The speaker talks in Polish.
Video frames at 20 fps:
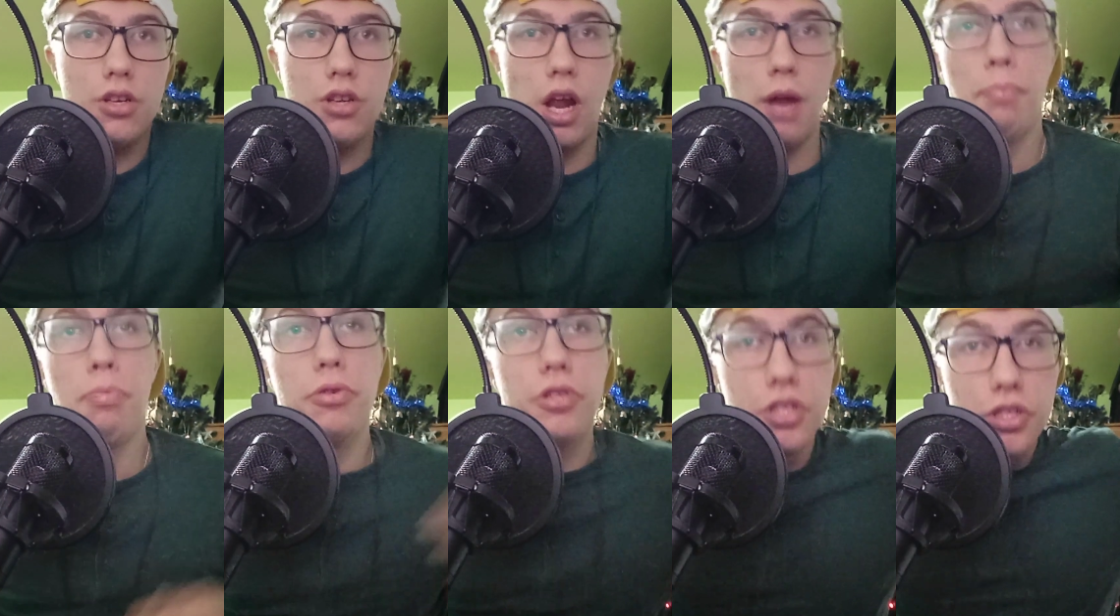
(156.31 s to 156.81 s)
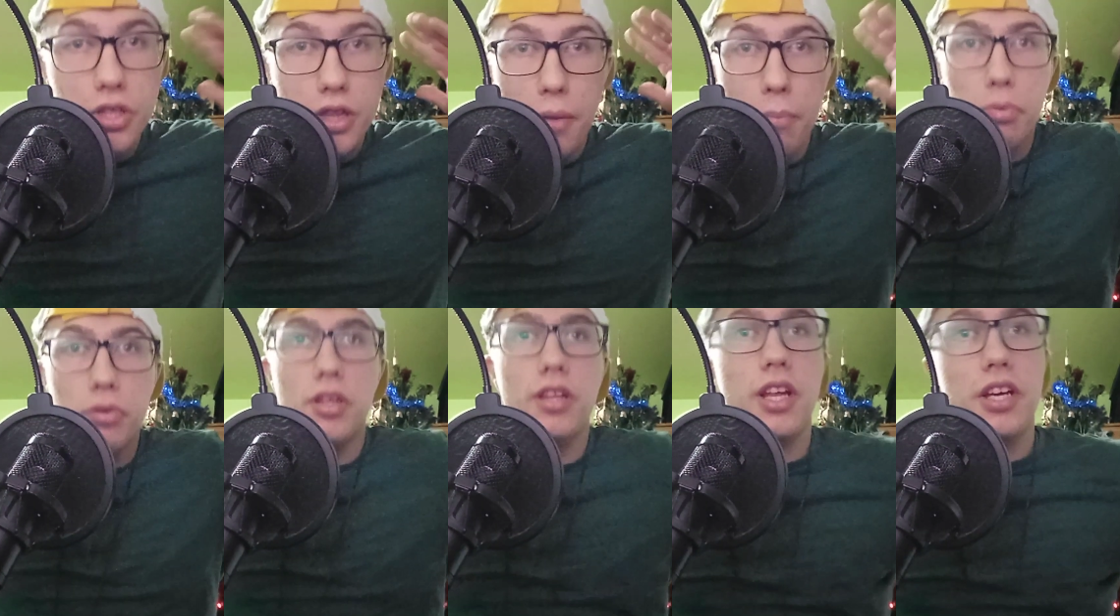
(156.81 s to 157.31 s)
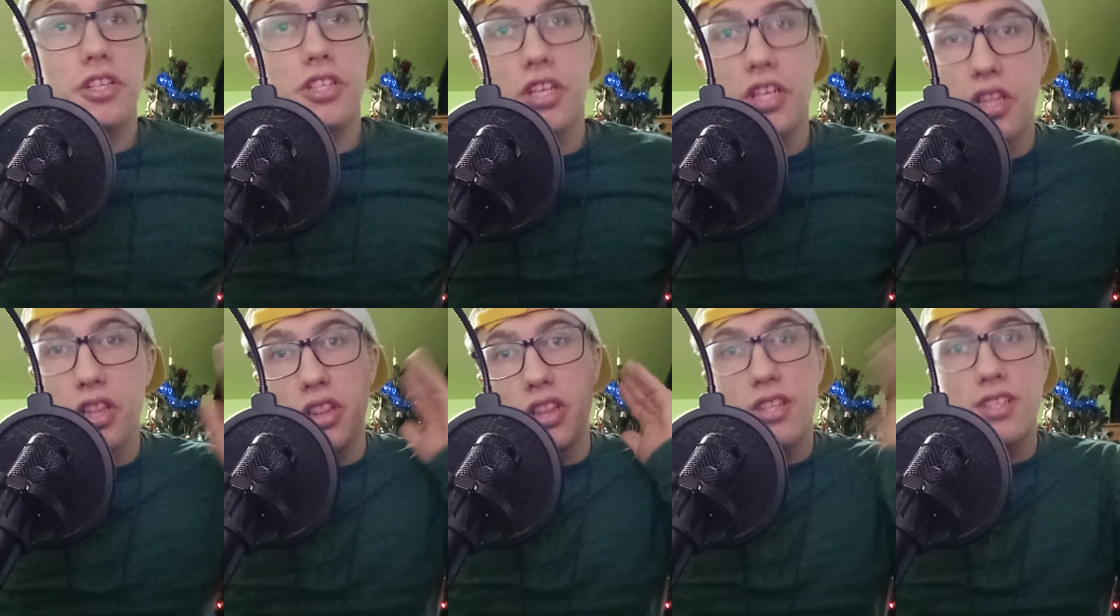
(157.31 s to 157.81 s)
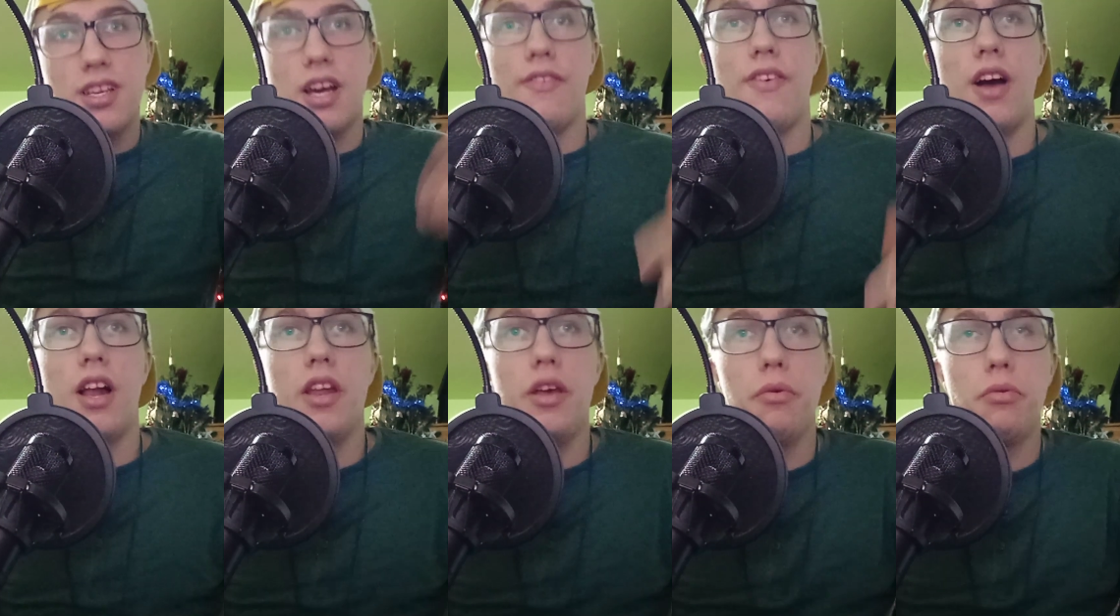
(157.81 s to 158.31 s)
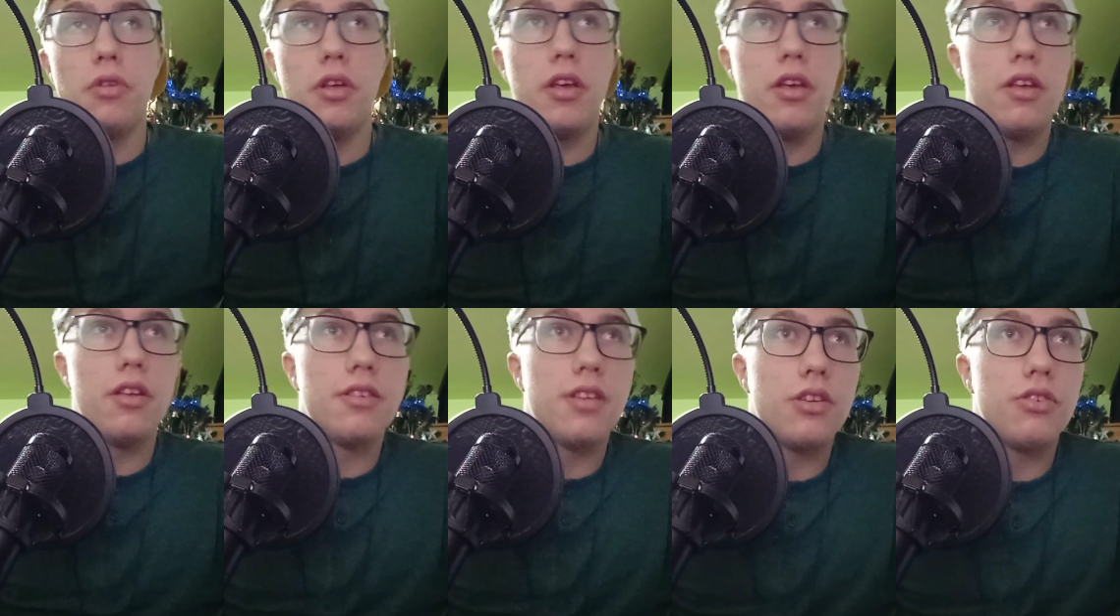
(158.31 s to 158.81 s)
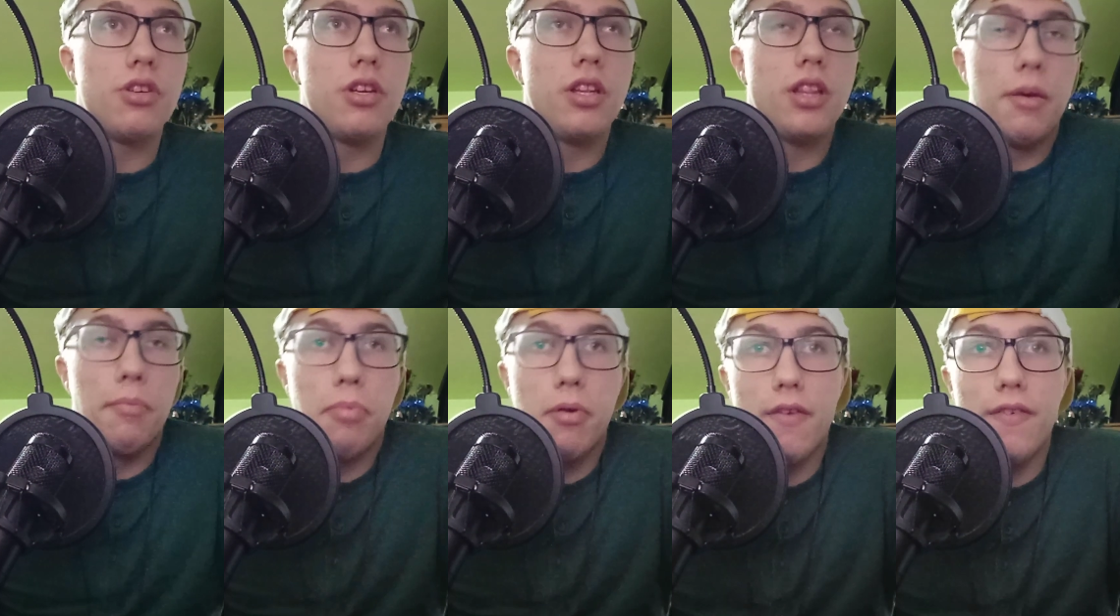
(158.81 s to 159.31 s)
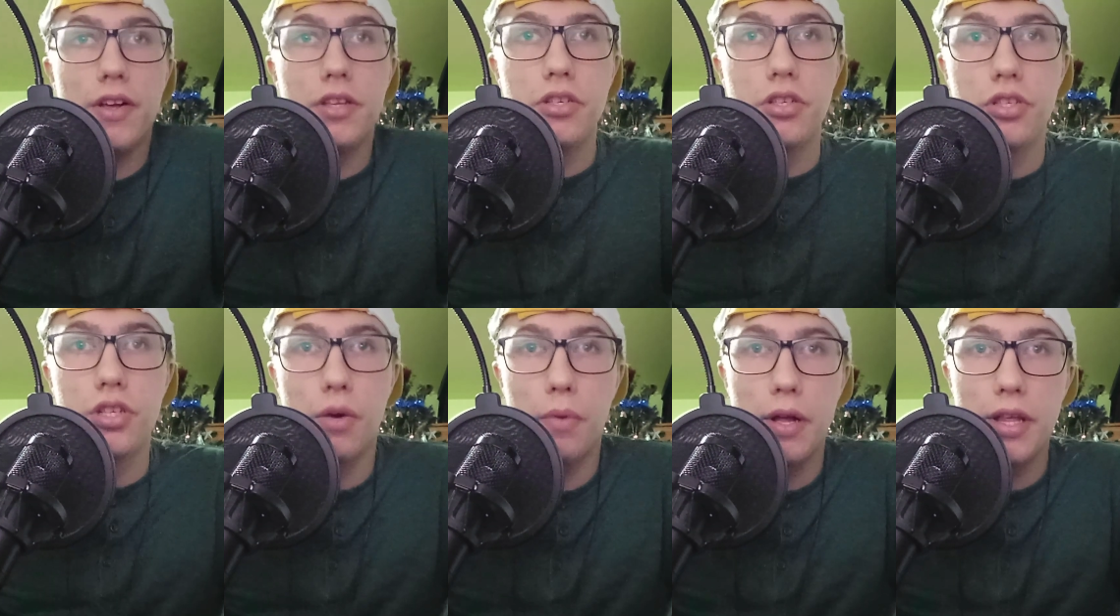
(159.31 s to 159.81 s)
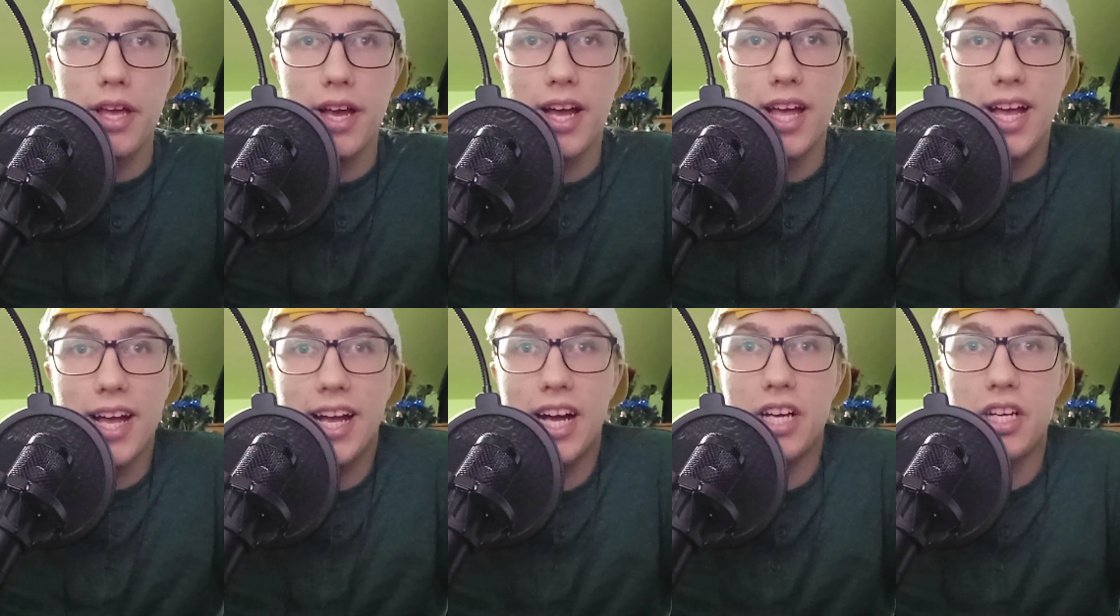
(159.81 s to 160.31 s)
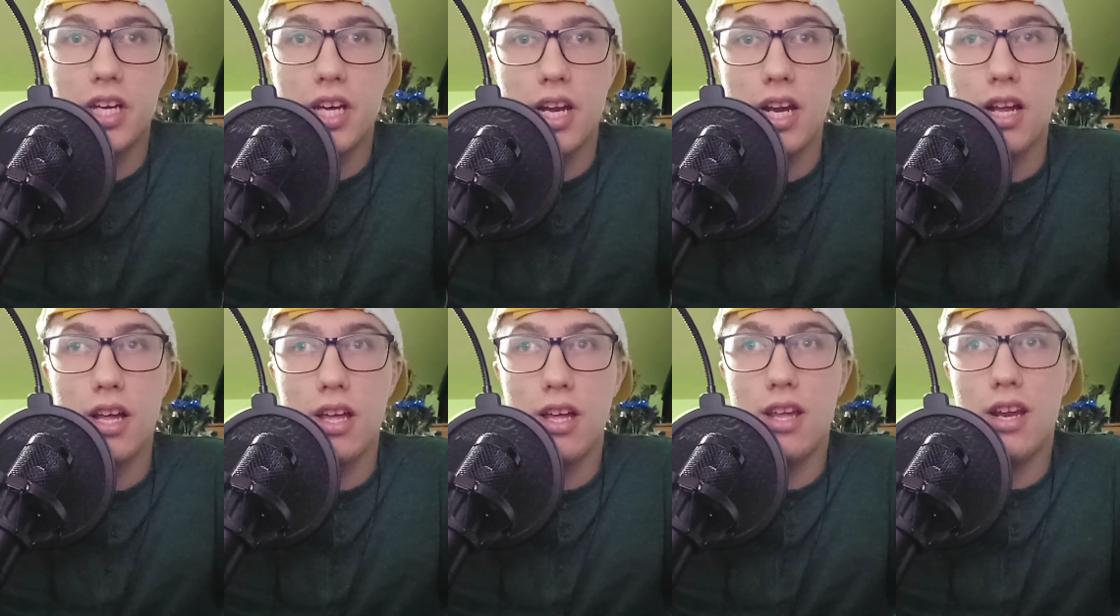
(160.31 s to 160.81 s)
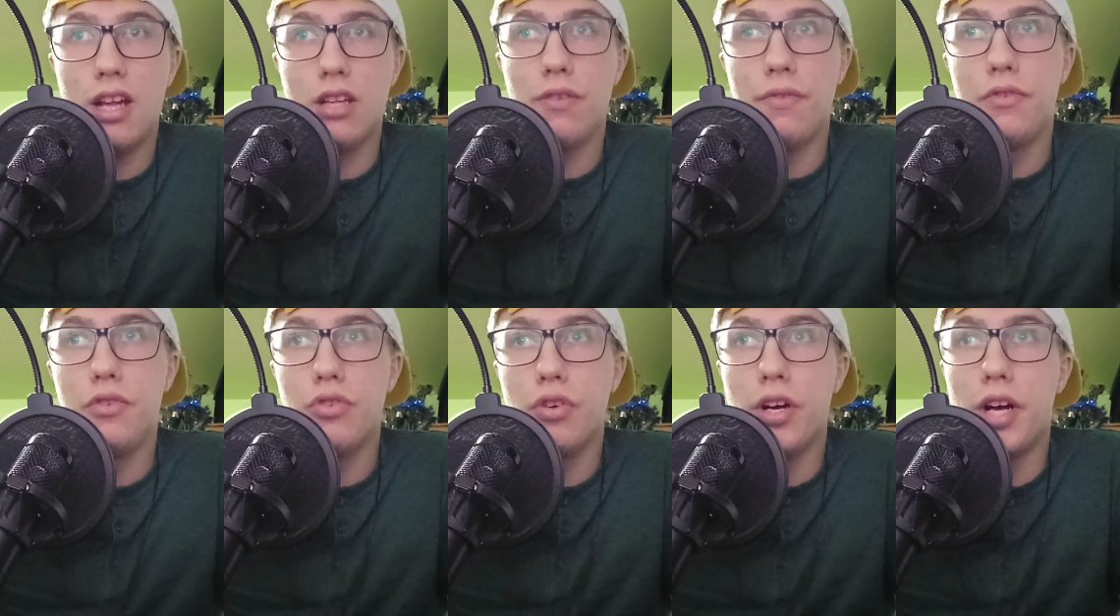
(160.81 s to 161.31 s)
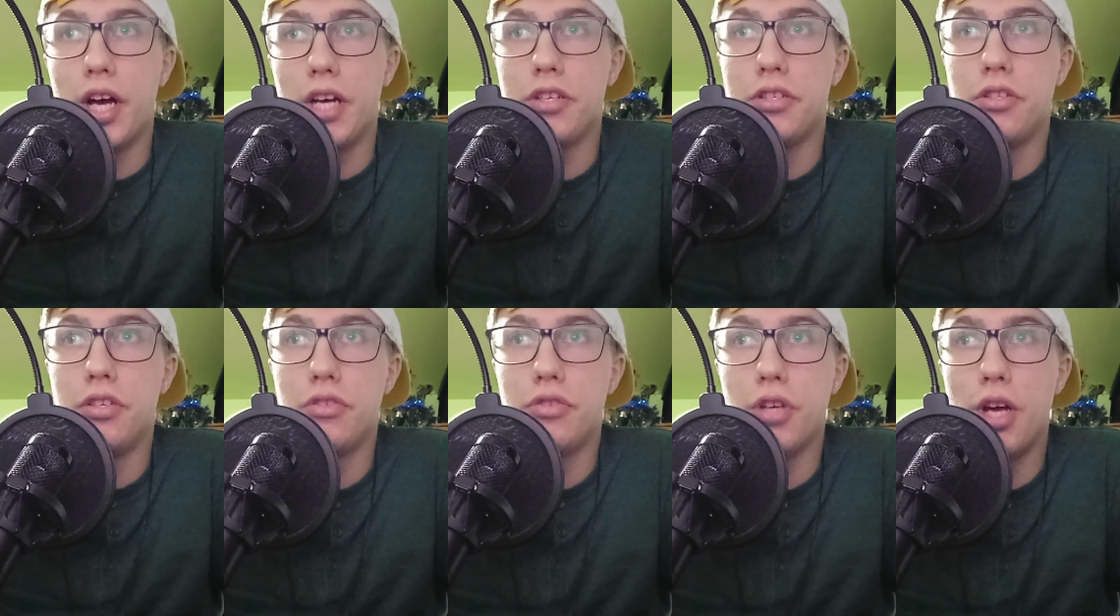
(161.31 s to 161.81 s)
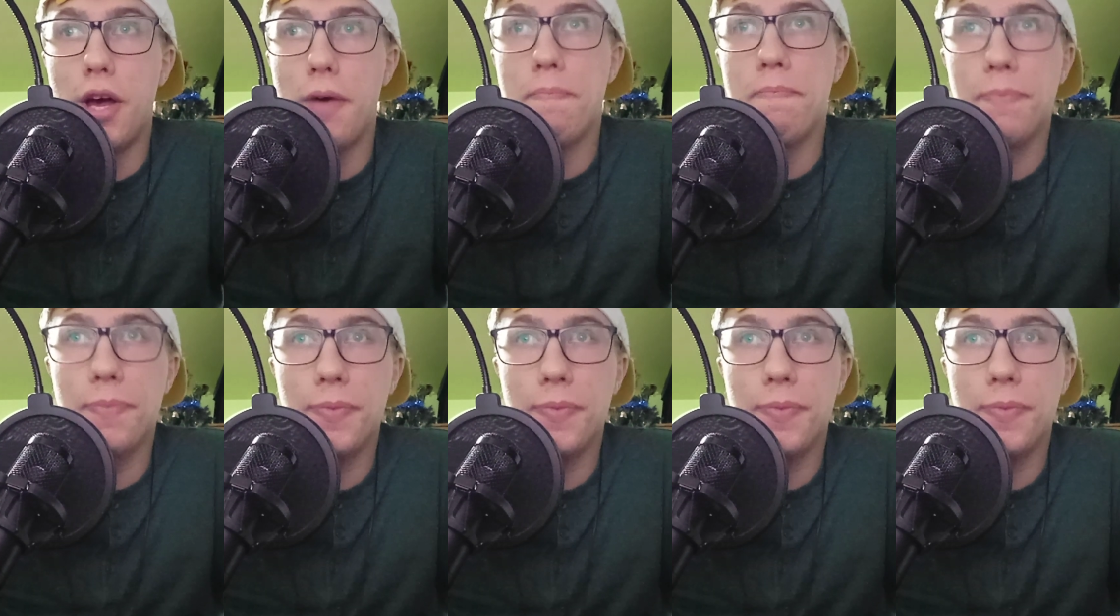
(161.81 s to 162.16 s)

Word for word: ale później się ten budynek się zawalił, no i zaczęli tam prowadzić działania ga, ra, ratowniczo-gaśnicze.